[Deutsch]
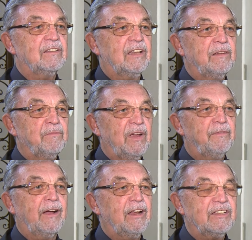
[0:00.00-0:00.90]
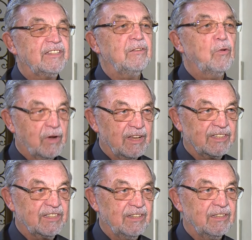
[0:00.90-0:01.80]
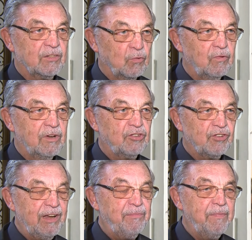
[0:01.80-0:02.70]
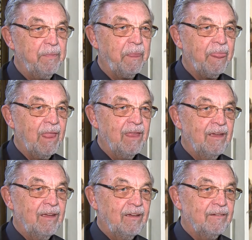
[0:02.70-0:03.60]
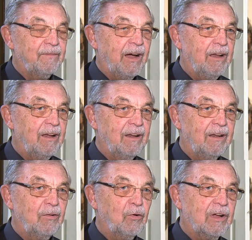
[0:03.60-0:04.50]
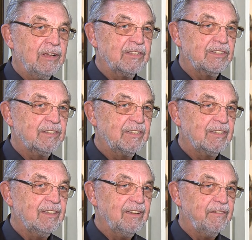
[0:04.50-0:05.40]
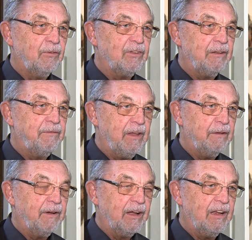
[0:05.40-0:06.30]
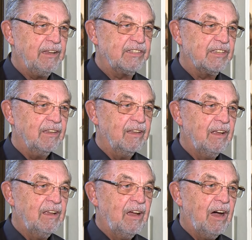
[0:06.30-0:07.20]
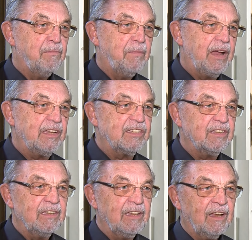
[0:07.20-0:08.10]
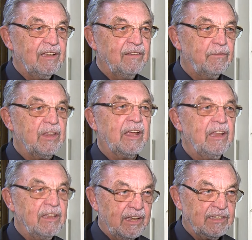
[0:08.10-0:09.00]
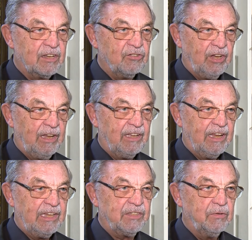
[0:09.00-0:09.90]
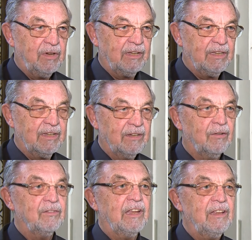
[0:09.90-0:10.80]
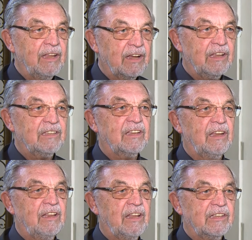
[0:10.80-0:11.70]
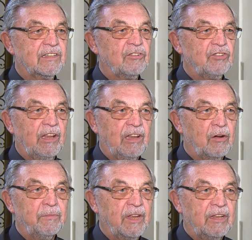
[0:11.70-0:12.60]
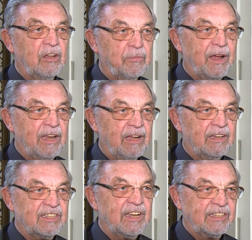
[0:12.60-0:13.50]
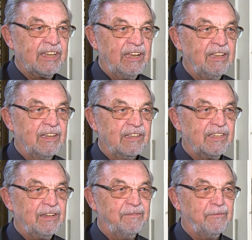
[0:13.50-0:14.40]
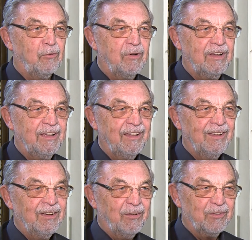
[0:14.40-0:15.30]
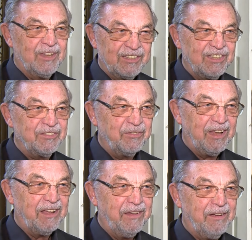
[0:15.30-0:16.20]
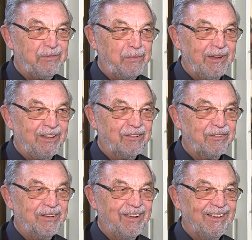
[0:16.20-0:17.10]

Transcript: dem Evangelisten Lukas zugeschrieben, weil Lukas von den vier Evangelisten am meisten von der Kindheitsgeschichte Jesu hat. Und in der Kindheitsgeschichte kommt natürlich Maria sehr, sehr intensiv vor. Und das ist nun die Querverbindung.